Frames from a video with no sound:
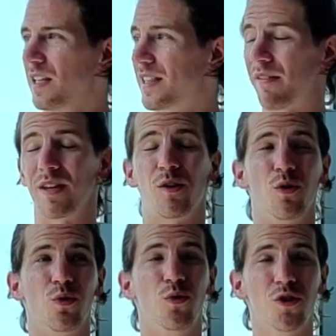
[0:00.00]
t'avais
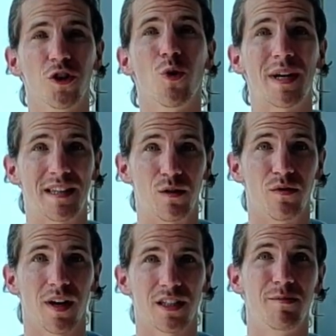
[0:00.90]
que deux endroits qui étaient
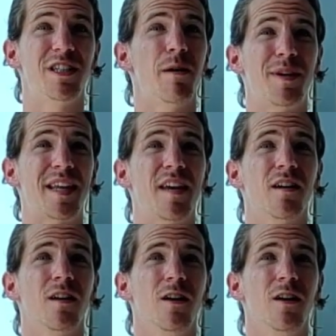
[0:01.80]
ouverts. T'imagines à Pattaya